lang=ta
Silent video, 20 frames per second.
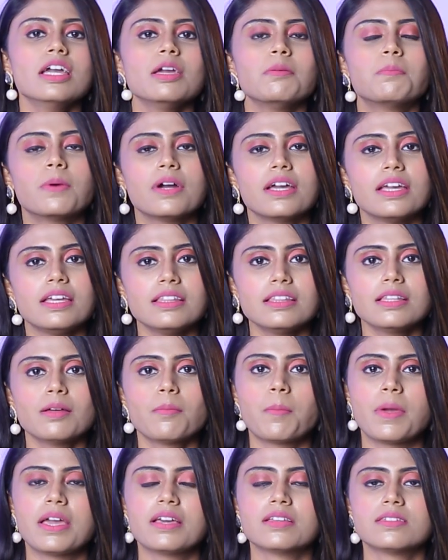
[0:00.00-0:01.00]
இப்போ இந்த
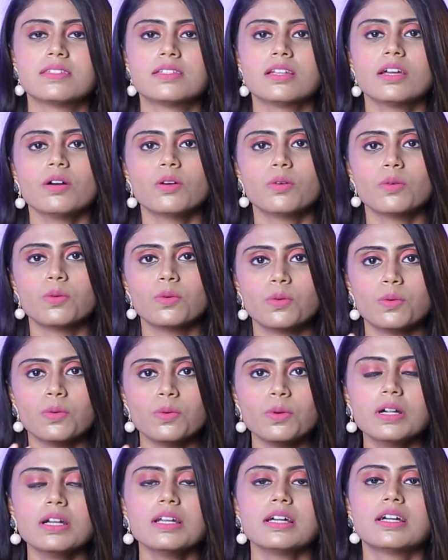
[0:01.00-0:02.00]
பேஸ்ட்டை
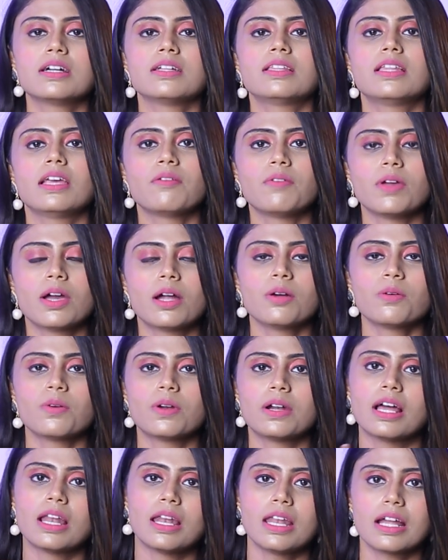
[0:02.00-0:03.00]
உங்களுக்கு தேவையான
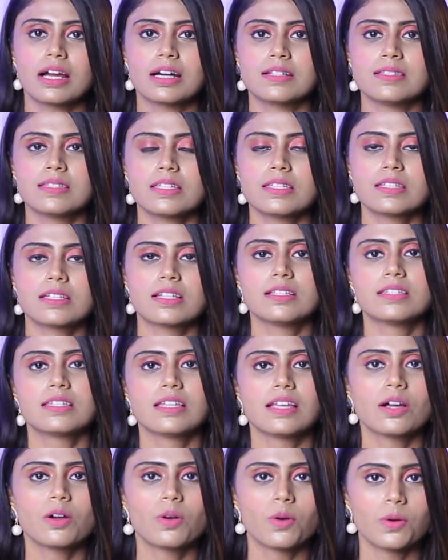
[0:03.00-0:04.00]
ஒரு நல்ல
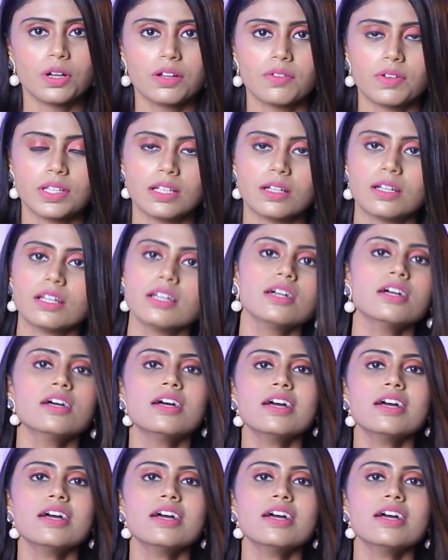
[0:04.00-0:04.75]
கன்சிஸ்டன்சிக்கு கொண்டு வந்துட்டு